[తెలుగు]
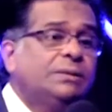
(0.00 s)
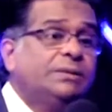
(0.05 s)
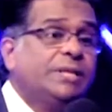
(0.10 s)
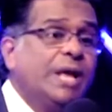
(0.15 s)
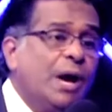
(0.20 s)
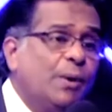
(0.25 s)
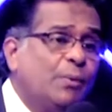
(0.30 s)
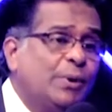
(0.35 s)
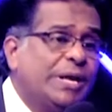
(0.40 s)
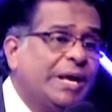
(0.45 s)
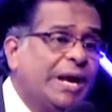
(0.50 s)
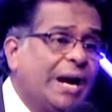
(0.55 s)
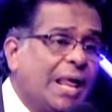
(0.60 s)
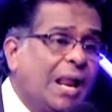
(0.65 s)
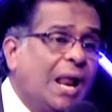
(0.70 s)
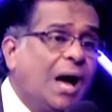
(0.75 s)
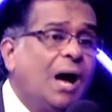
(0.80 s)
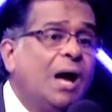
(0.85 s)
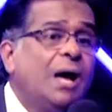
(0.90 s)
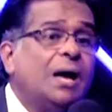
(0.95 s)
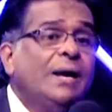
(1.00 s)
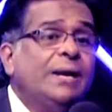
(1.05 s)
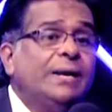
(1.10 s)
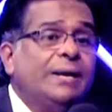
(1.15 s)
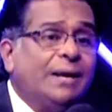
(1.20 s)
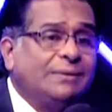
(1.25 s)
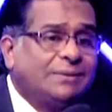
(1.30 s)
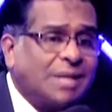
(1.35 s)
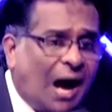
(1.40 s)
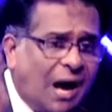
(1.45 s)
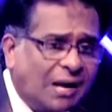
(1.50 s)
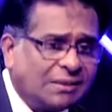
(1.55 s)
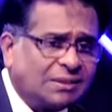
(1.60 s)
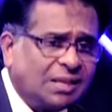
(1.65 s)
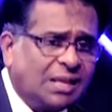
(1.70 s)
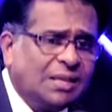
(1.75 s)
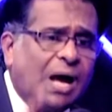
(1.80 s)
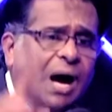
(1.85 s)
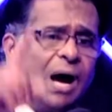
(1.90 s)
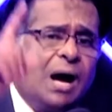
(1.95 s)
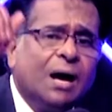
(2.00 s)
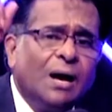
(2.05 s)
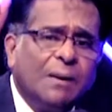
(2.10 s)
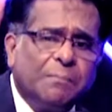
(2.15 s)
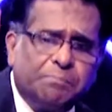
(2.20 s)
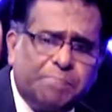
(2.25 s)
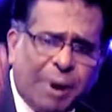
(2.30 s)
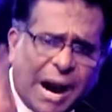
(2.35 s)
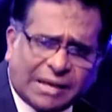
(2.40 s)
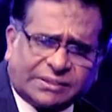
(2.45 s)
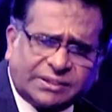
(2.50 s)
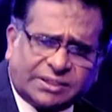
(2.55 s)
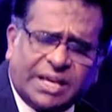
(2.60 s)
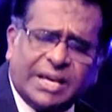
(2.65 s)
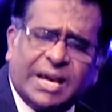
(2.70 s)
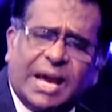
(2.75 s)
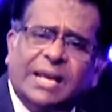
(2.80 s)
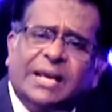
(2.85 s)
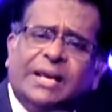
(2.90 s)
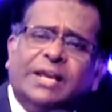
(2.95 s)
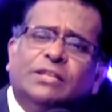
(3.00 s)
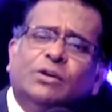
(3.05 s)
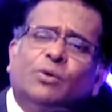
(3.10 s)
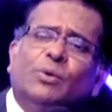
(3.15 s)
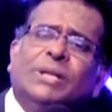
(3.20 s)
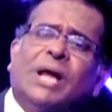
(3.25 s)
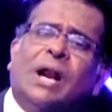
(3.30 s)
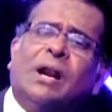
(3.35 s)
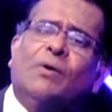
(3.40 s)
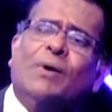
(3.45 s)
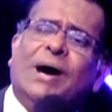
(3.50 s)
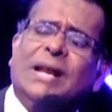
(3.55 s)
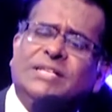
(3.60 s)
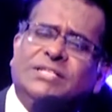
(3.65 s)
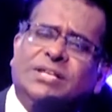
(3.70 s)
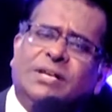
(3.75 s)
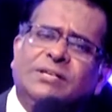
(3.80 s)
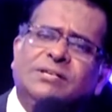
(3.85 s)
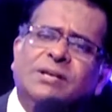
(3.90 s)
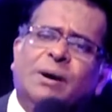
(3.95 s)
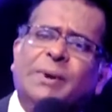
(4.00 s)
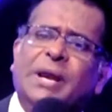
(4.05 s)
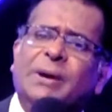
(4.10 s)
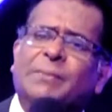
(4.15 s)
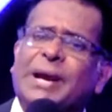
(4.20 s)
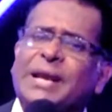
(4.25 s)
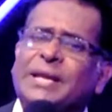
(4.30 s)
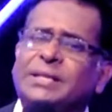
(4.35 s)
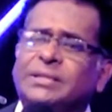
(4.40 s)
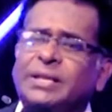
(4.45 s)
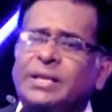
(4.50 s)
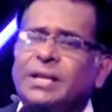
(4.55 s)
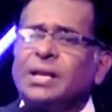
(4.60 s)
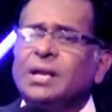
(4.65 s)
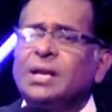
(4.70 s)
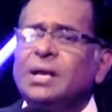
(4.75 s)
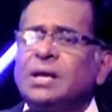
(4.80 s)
దేవుని ఎడల యథార్థత భక్తి కలిగి నువ్వు నడవాల్సిన సమయమైంది